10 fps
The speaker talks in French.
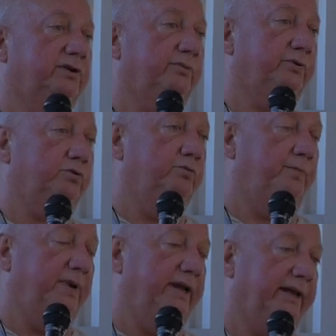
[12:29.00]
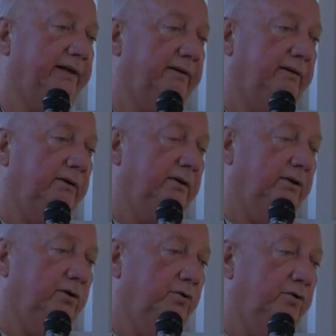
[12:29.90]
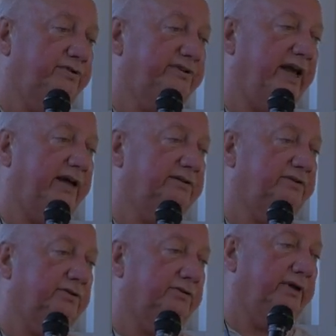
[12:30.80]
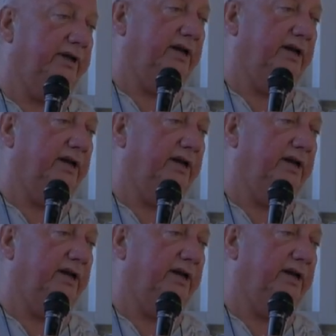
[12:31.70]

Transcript: on peut coupler le sexe et